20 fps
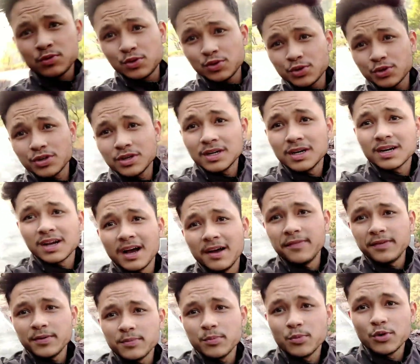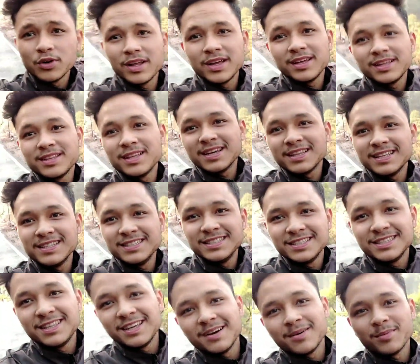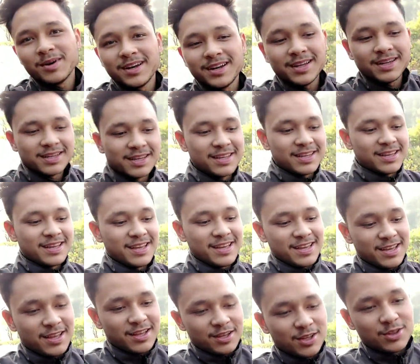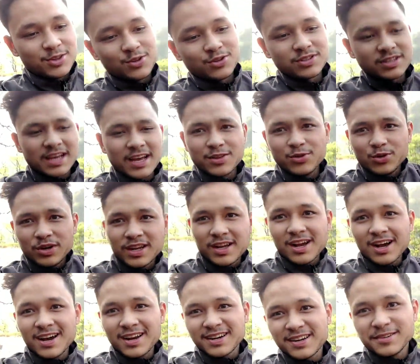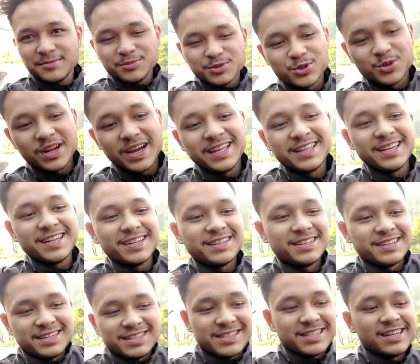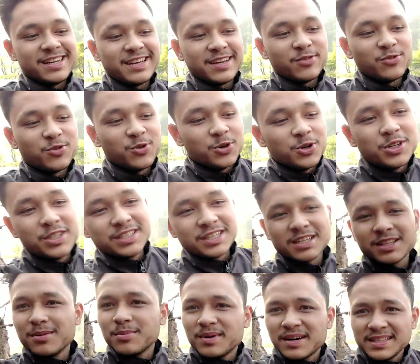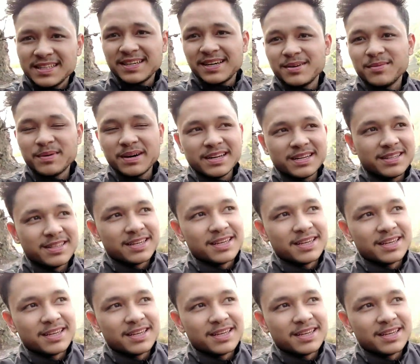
बुजुर्ग काफ़ी बूढ़े दादाजी थे हमारे तो शायद उन्हें कान कम सुनाई दे रहे थे इसलिए वो ज़्यादा बात नहीं कर पा रहे